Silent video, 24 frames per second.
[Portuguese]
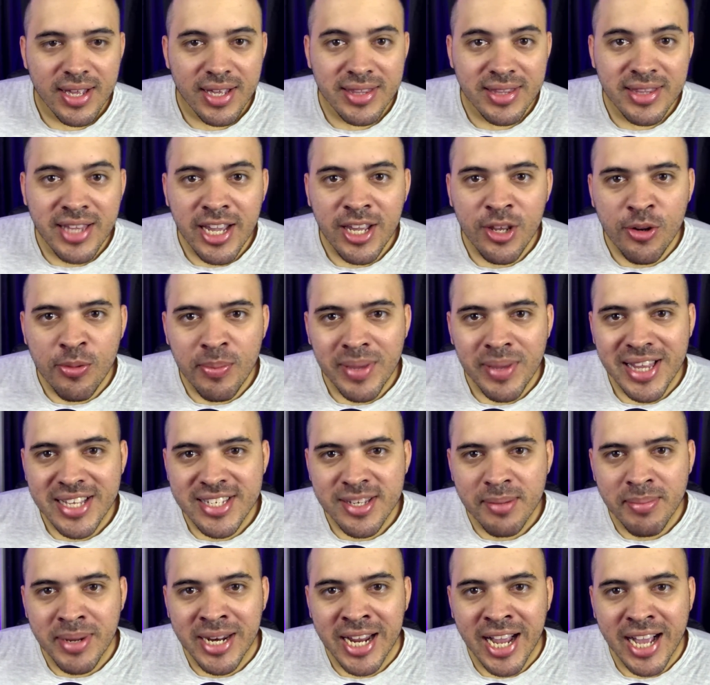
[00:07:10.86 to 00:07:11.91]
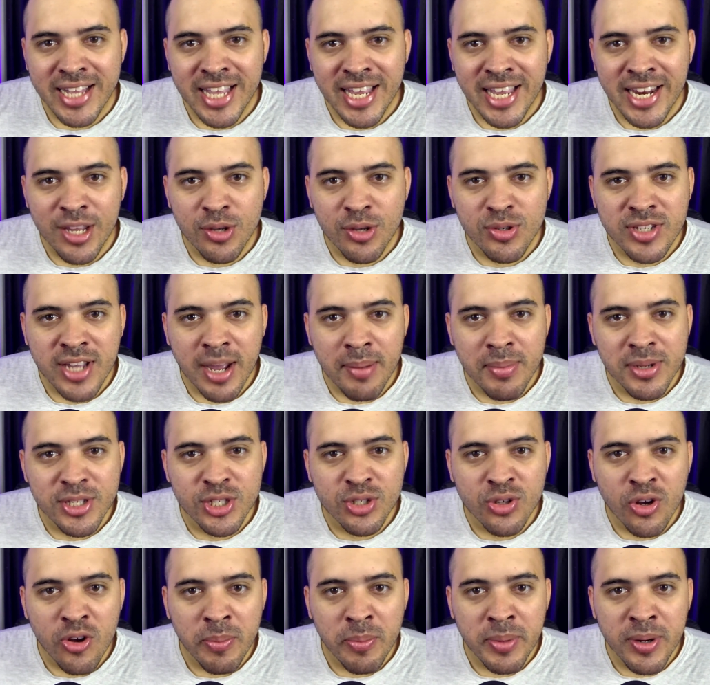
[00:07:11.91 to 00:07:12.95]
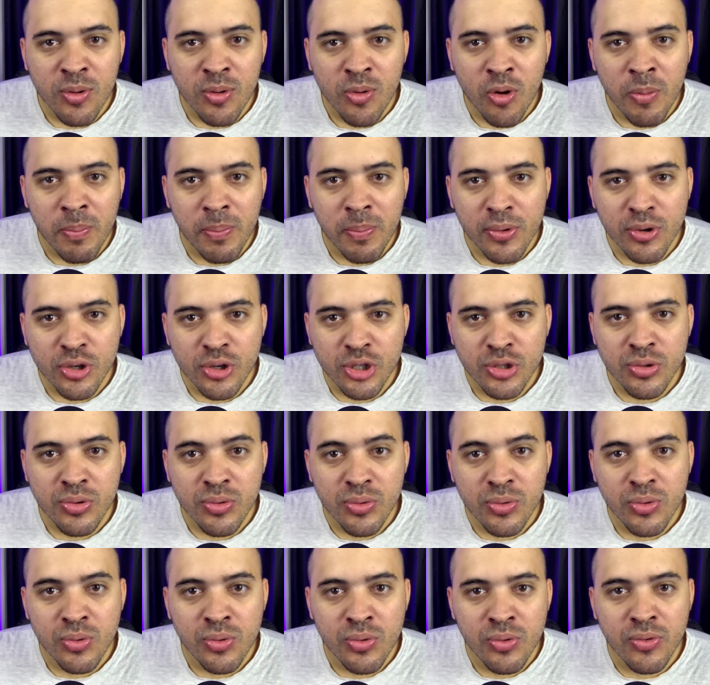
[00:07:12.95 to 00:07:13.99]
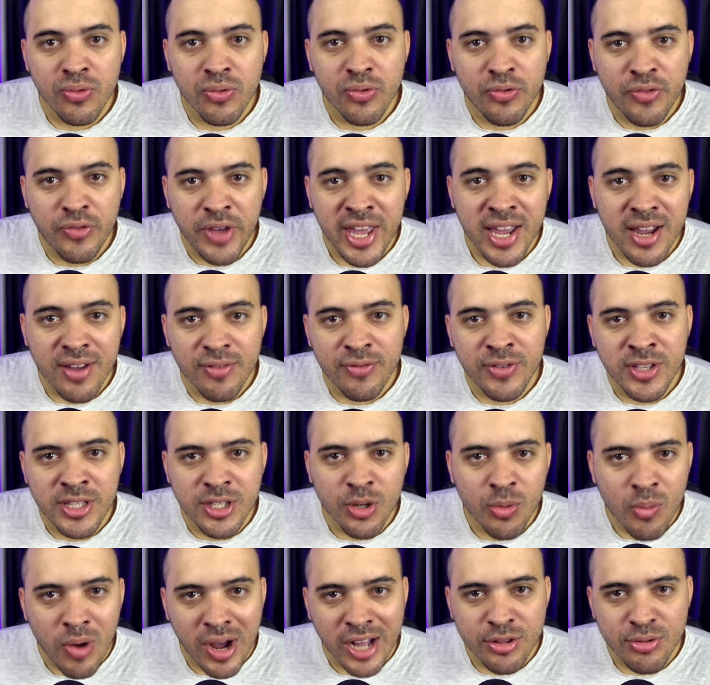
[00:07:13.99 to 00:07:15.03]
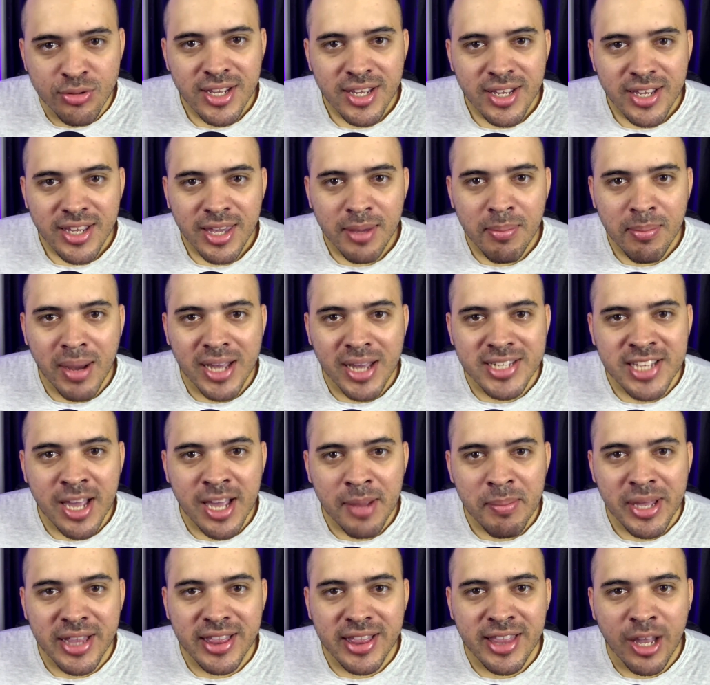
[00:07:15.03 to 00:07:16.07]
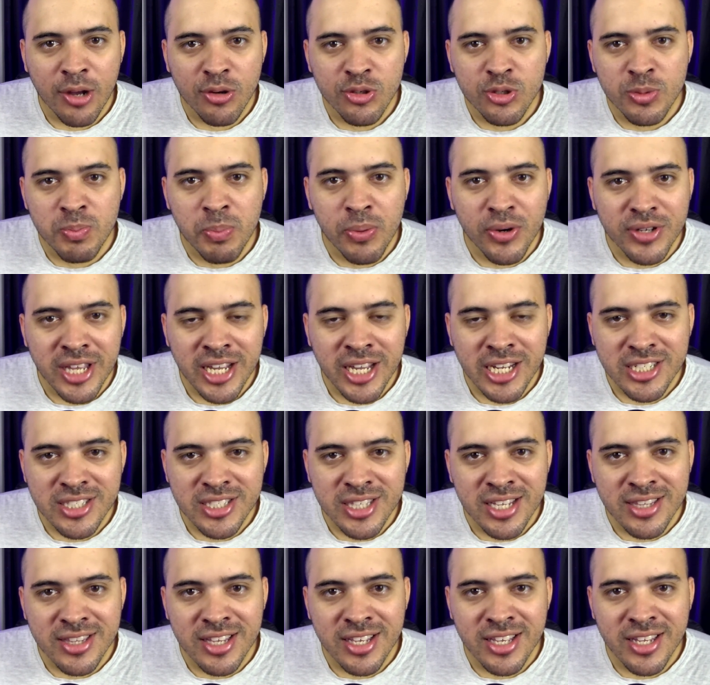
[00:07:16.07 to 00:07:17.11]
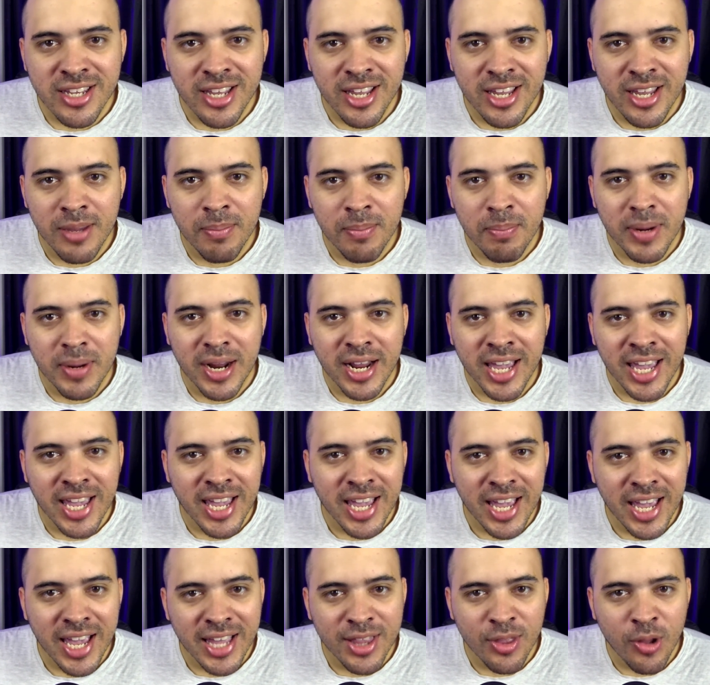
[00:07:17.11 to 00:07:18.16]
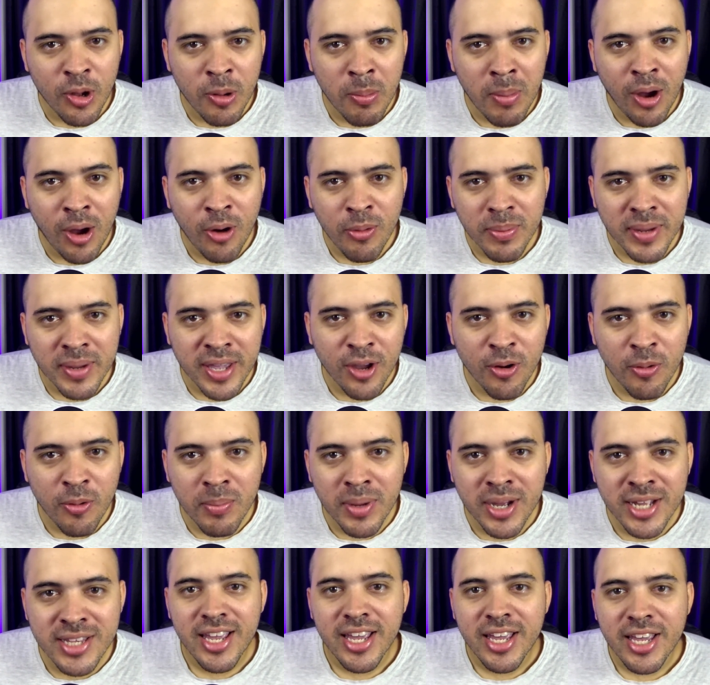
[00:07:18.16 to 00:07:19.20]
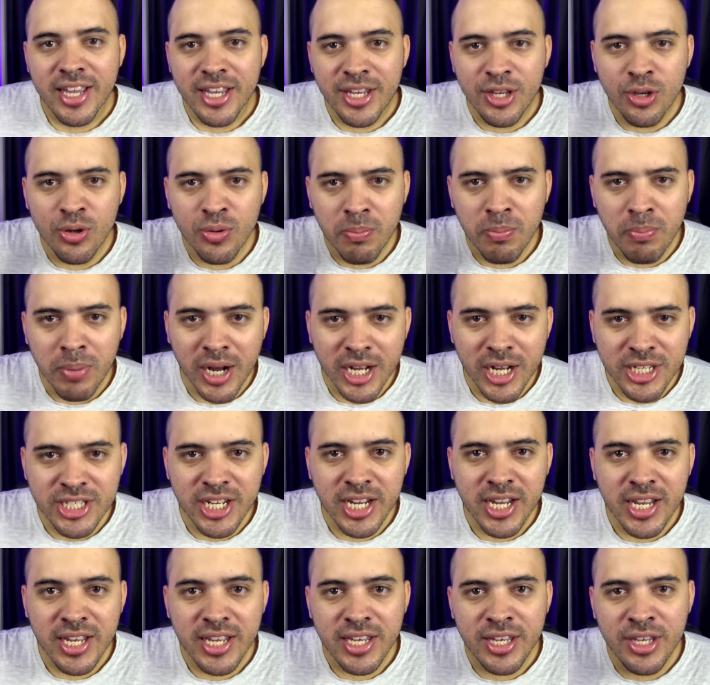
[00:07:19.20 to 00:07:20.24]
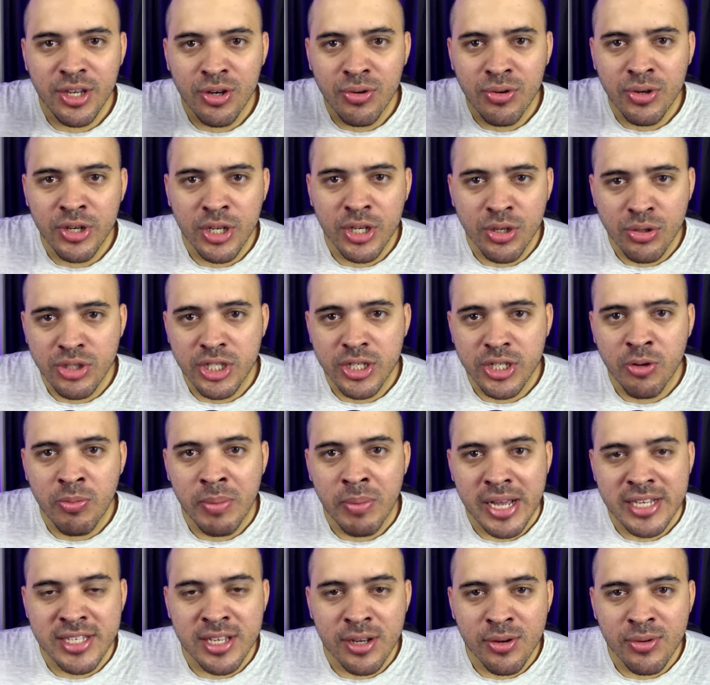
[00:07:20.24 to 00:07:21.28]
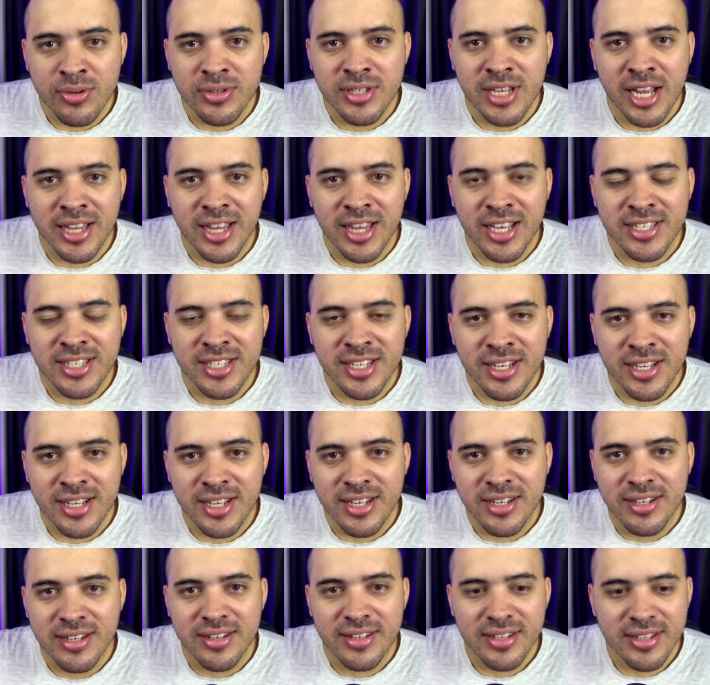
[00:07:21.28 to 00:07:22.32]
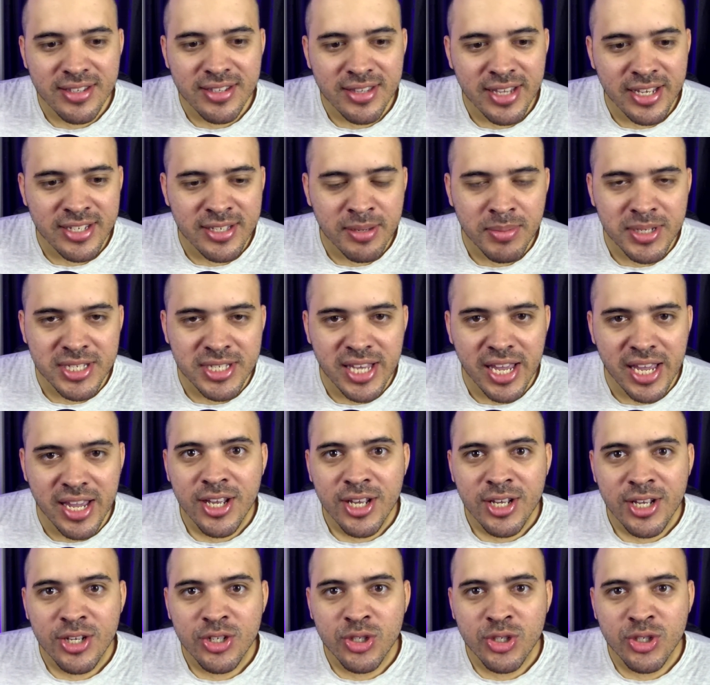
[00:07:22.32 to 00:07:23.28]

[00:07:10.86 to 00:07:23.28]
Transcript: Daí, no meio dessa brincadeirinha, os cabas descobrem um composto, o V24, que basicamente dá uns poderes instantâneos aí pra quem é normal, quem é humano. E o Butcher e o Hilde começam a usar dessa, dessa mizenga.